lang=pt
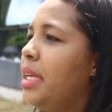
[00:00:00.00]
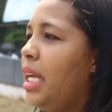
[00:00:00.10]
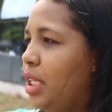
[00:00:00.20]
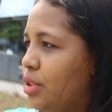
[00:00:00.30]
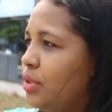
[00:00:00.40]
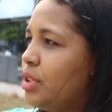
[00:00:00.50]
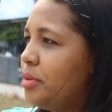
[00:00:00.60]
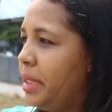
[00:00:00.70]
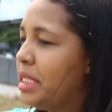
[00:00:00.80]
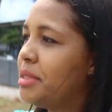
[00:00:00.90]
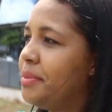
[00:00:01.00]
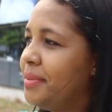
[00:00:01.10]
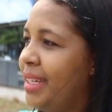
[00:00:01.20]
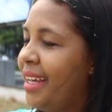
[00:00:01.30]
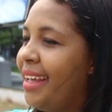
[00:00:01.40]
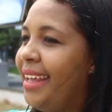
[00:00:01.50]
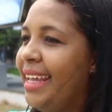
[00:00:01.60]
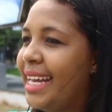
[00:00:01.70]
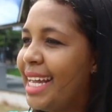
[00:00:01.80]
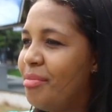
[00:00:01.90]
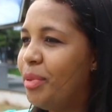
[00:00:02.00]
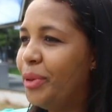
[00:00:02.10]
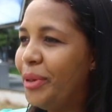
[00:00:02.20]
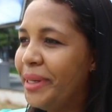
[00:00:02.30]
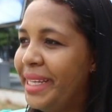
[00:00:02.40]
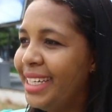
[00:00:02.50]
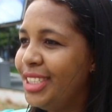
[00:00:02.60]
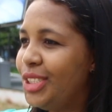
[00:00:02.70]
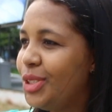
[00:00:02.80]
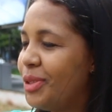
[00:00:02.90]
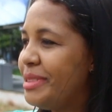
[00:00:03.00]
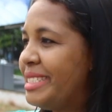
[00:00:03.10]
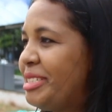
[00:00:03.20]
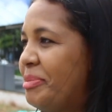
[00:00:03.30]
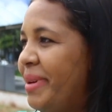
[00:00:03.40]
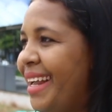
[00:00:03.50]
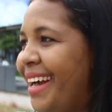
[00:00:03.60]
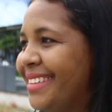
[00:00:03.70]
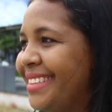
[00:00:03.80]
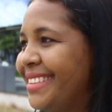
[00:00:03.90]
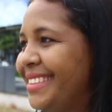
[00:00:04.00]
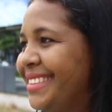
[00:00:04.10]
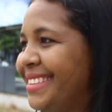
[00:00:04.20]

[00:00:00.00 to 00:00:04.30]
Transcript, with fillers: Isso, isso mesmo. E acabou que a gente não conseguiu parar, né?